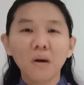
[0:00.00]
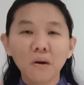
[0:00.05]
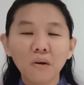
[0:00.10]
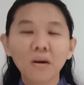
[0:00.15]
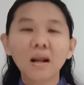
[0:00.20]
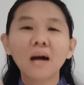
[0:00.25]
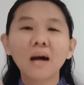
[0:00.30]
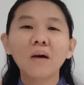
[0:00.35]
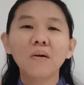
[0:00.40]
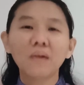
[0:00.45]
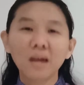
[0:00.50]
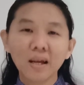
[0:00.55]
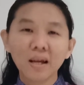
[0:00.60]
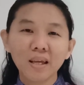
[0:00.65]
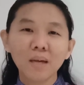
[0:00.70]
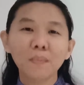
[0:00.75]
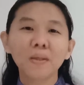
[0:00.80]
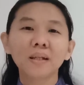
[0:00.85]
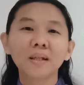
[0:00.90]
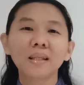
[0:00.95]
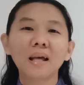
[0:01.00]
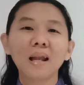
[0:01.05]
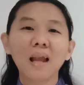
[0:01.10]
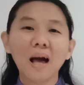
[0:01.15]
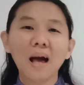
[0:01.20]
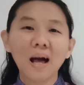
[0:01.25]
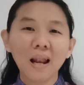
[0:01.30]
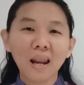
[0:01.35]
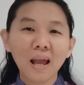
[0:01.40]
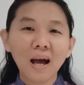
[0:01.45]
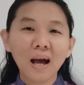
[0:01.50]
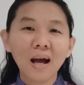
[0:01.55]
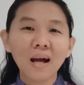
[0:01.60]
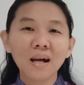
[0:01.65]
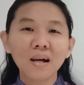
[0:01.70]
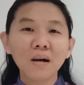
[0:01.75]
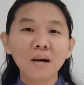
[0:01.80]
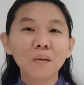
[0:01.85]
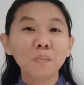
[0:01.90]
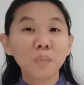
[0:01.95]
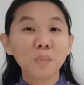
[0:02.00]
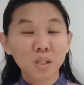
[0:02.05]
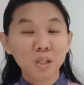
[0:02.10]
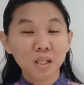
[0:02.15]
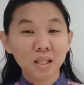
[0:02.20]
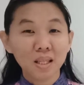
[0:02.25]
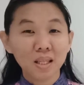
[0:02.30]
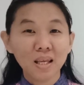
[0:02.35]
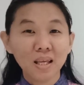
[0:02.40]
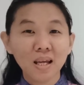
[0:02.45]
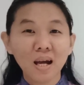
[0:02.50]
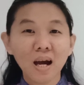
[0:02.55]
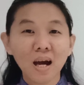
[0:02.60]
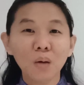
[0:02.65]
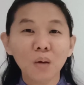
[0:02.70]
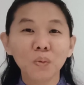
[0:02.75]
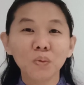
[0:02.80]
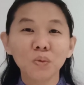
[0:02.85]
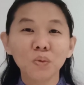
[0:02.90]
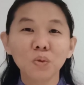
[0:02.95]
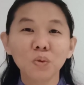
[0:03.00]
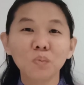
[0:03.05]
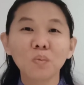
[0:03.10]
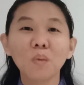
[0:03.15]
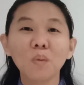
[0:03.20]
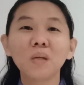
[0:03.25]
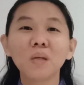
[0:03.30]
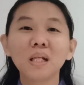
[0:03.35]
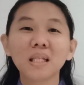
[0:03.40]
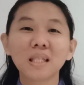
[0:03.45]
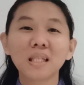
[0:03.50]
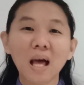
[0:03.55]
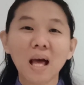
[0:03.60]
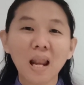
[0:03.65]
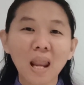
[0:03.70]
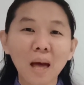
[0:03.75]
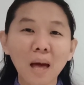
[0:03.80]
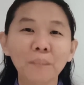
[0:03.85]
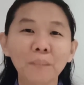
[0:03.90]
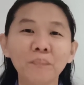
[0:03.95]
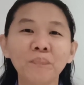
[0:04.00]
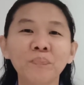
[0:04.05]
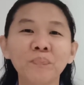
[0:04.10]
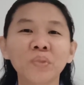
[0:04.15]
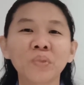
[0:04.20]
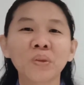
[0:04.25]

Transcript: Orang-orang yang mengenal Allah bersedia untuk memberi salam,